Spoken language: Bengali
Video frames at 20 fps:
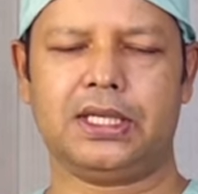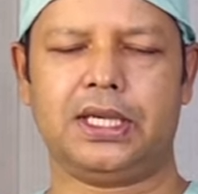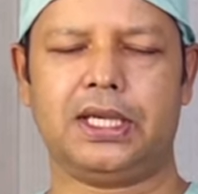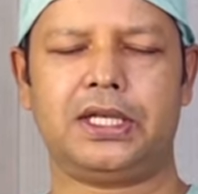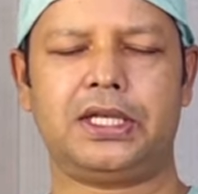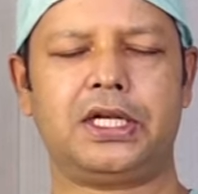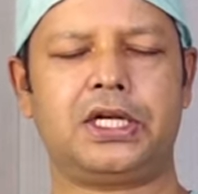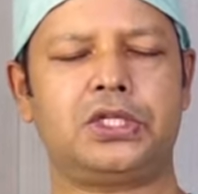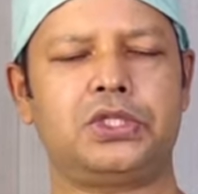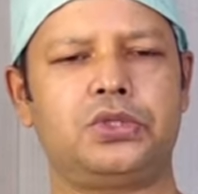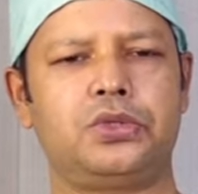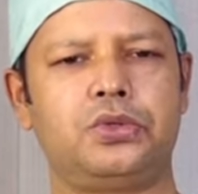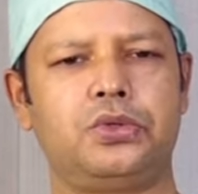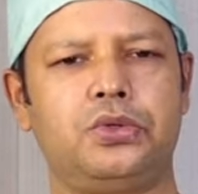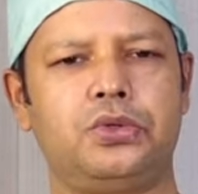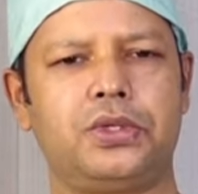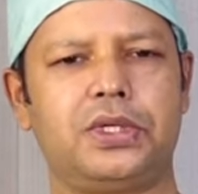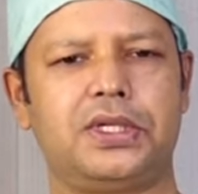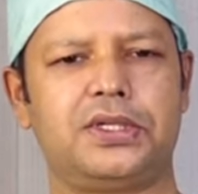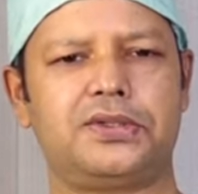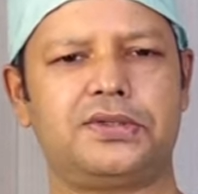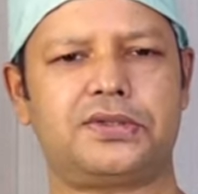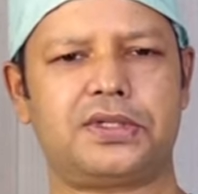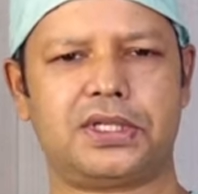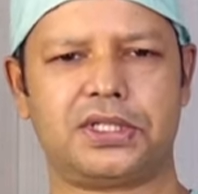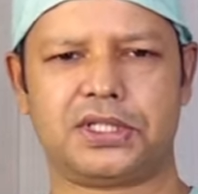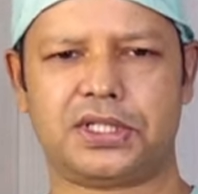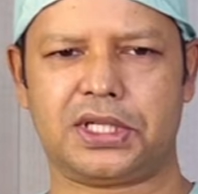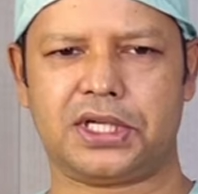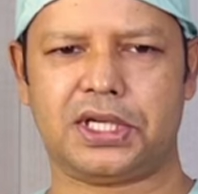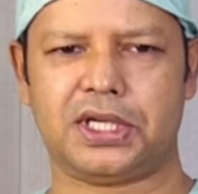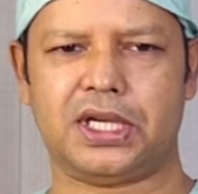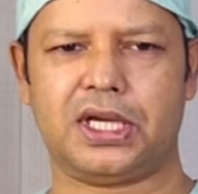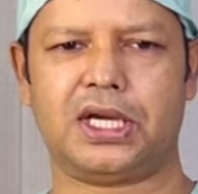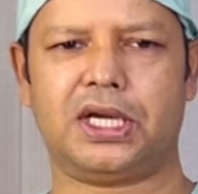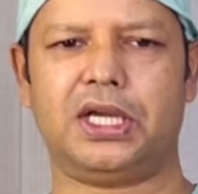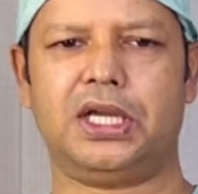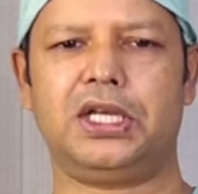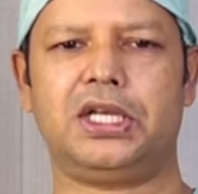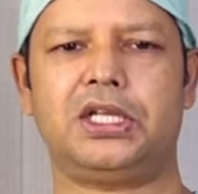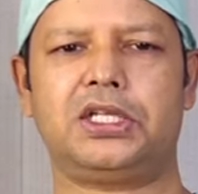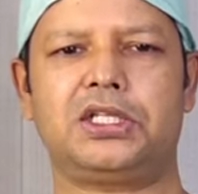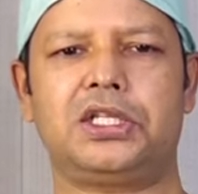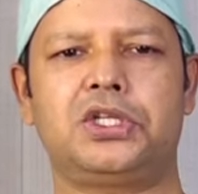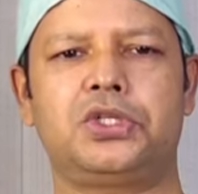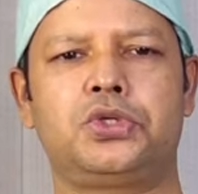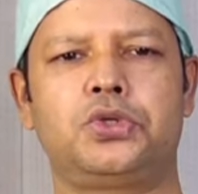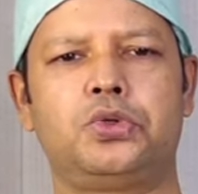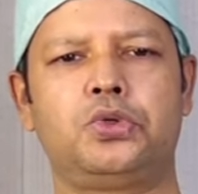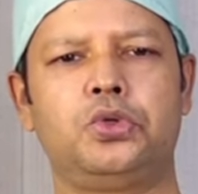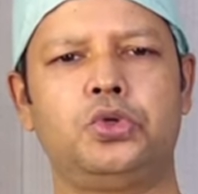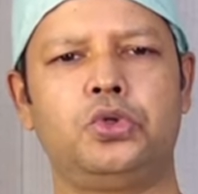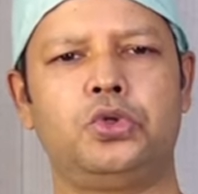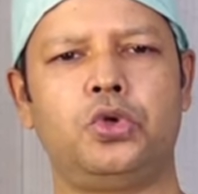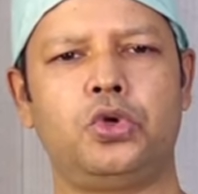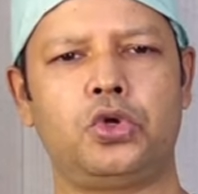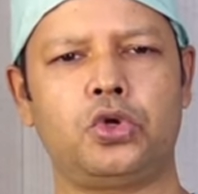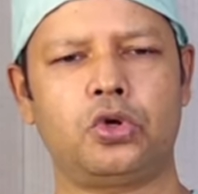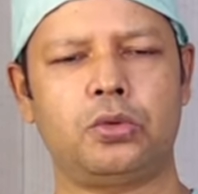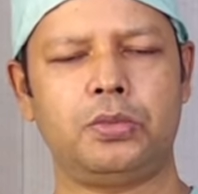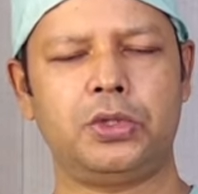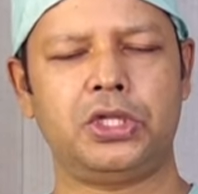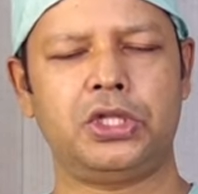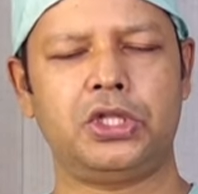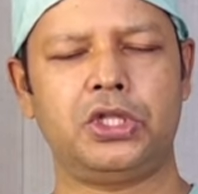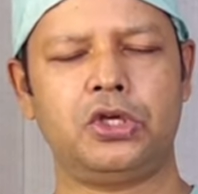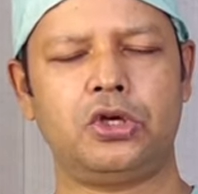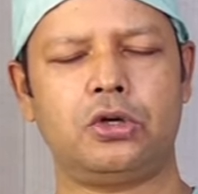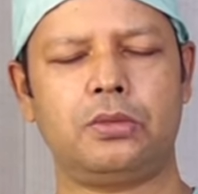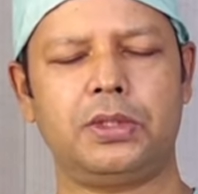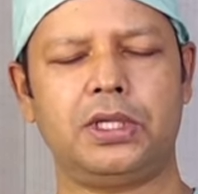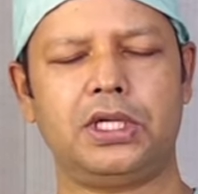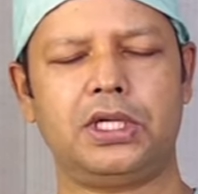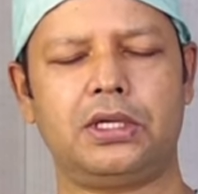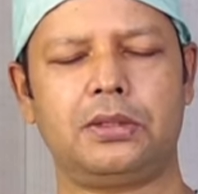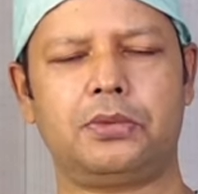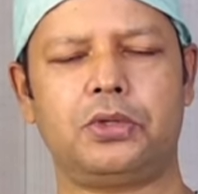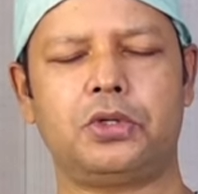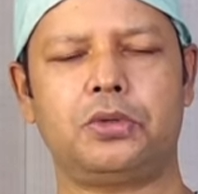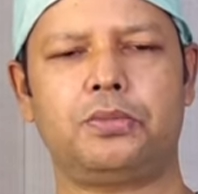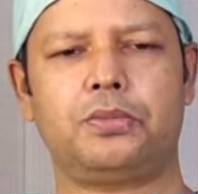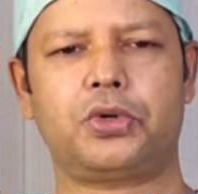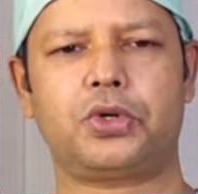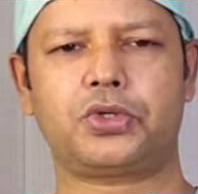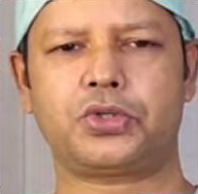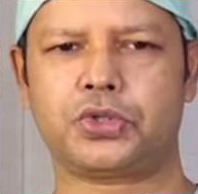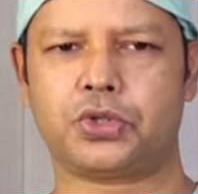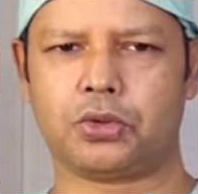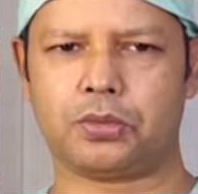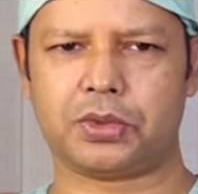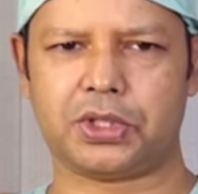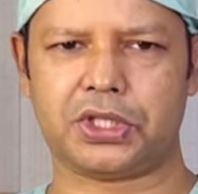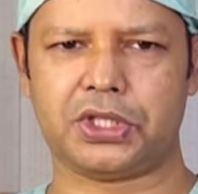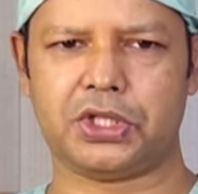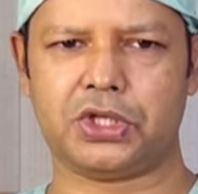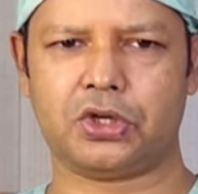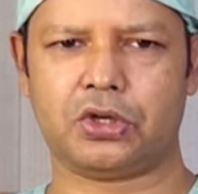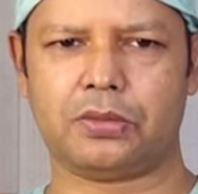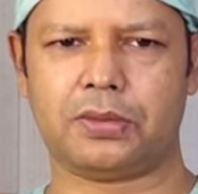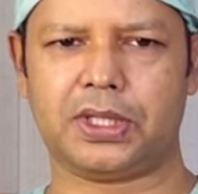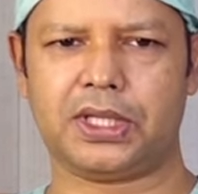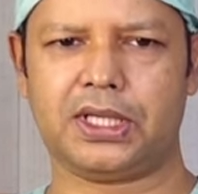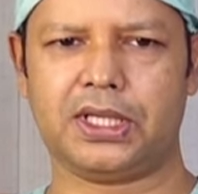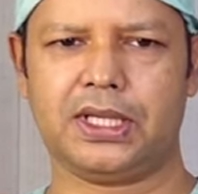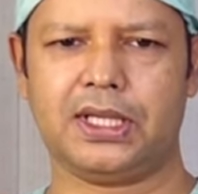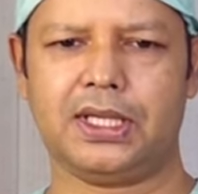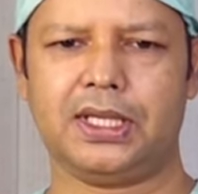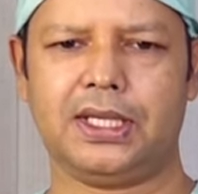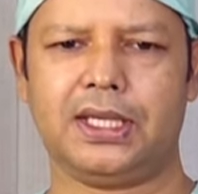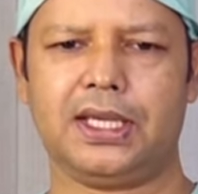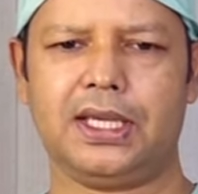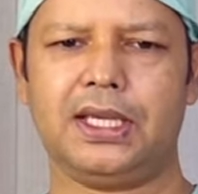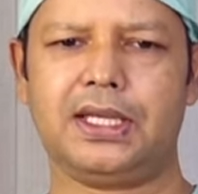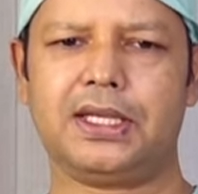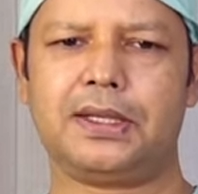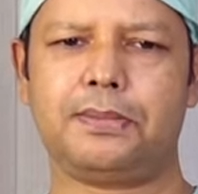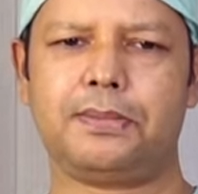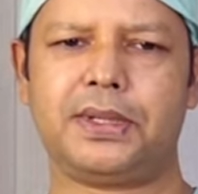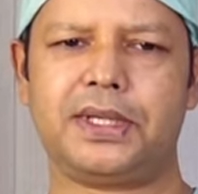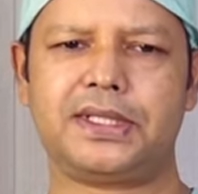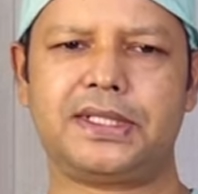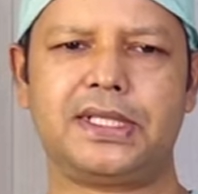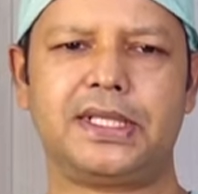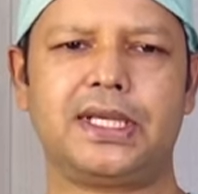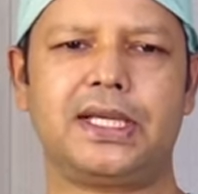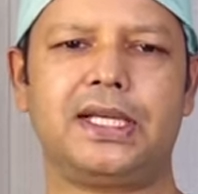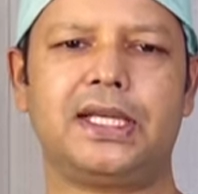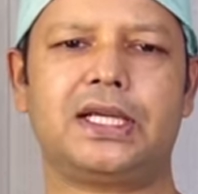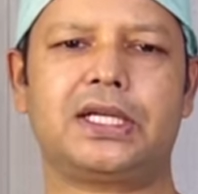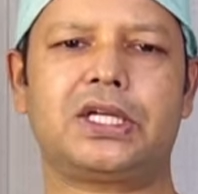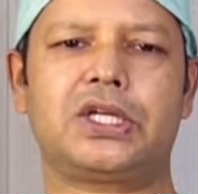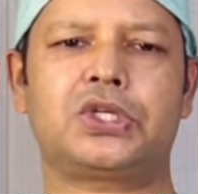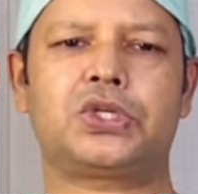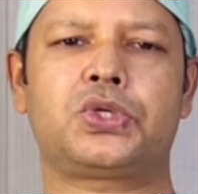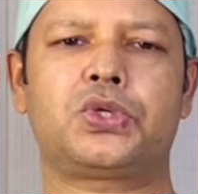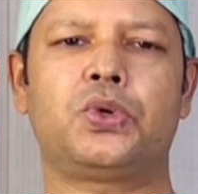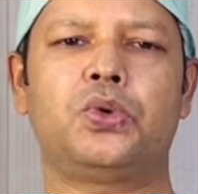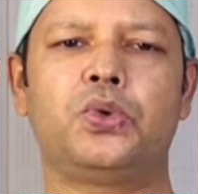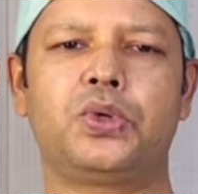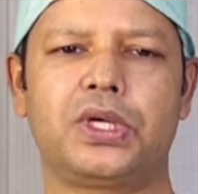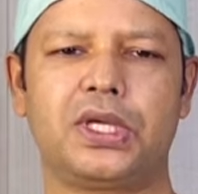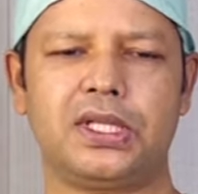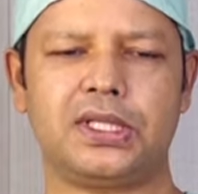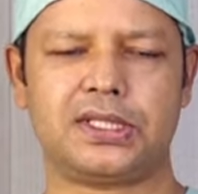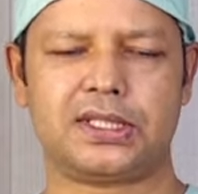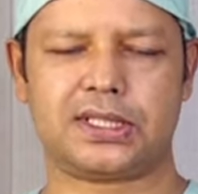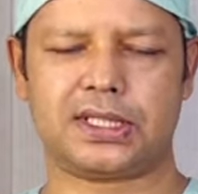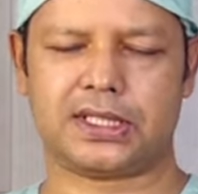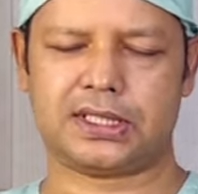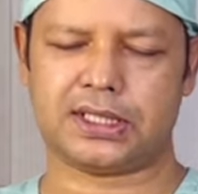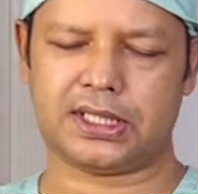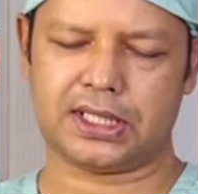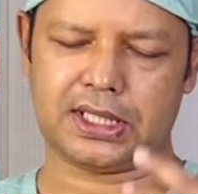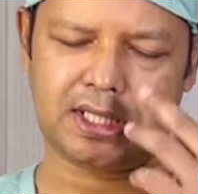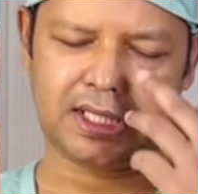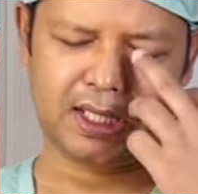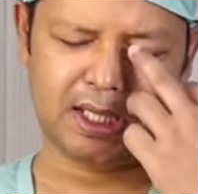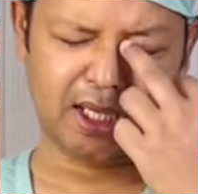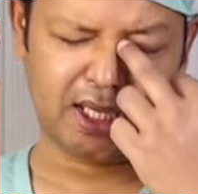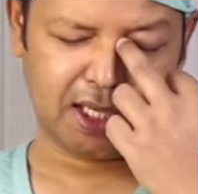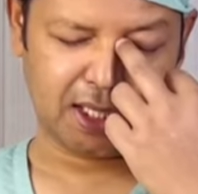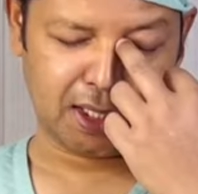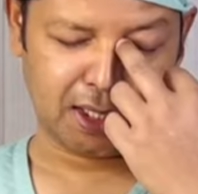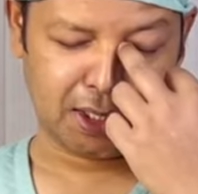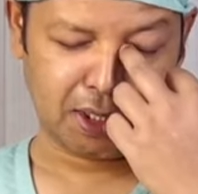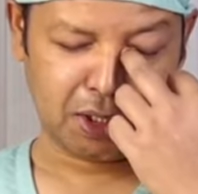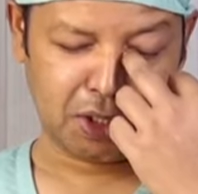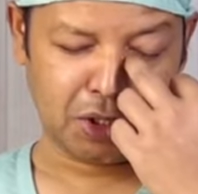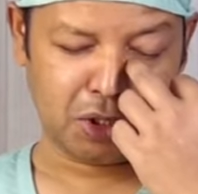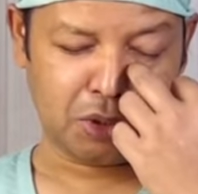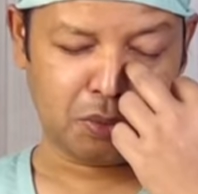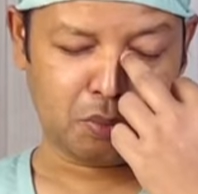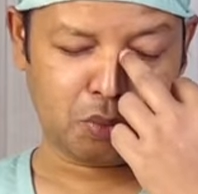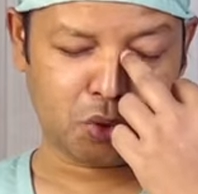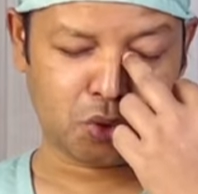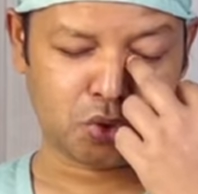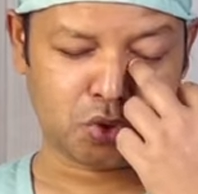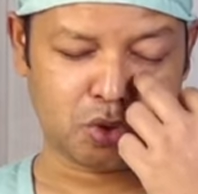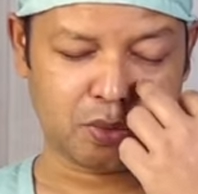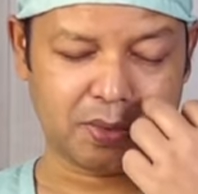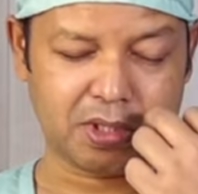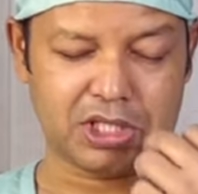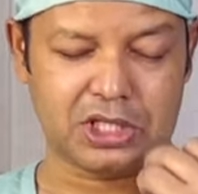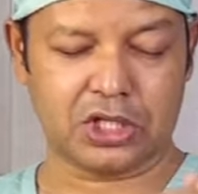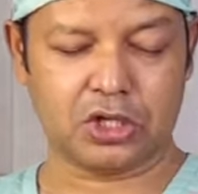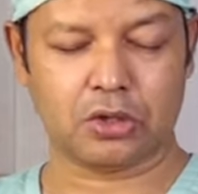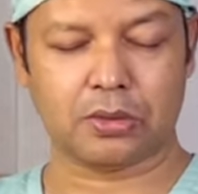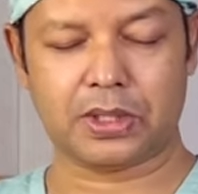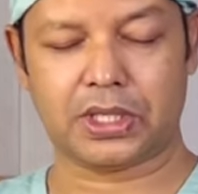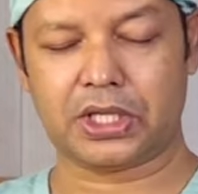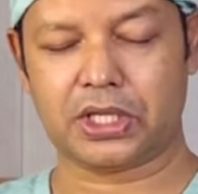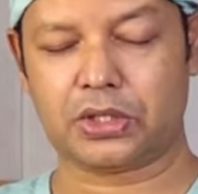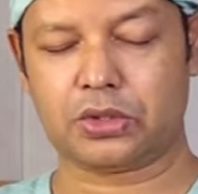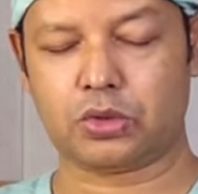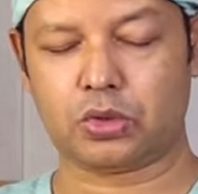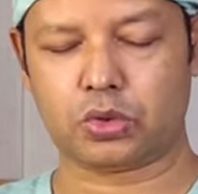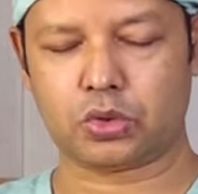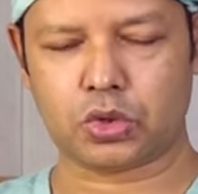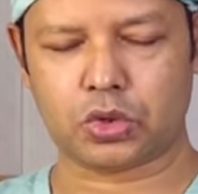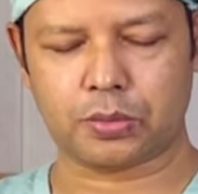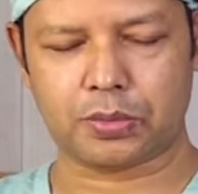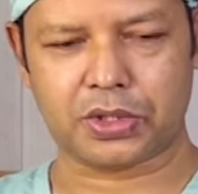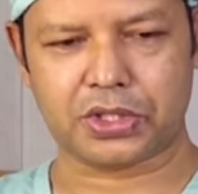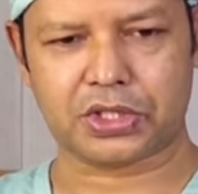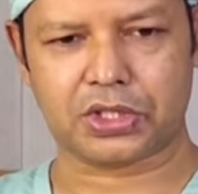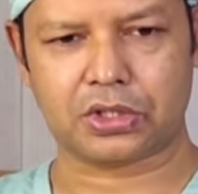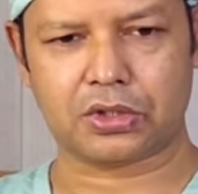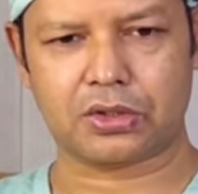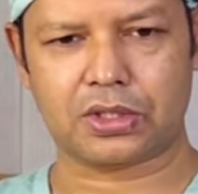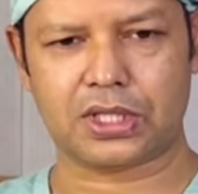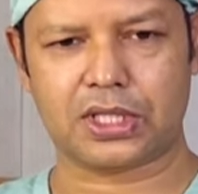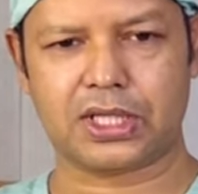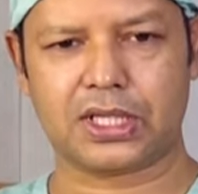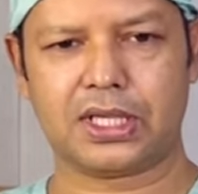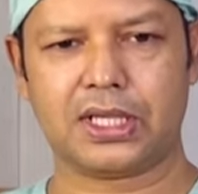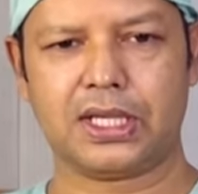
এটার জন্য এই সার্জারি না এটাতে শুধু দৈর্ঘ্য বৃদ্ধি হবে এবং প্রস্থ বৃদ্ধি হবে এটা বেসিক্যালি একটা শৌখিন সার্জারি হ্যাঁ প্রস্থ বৃদ্ধি হলে দৈর্ঘ্য বৃদ্ধি হলে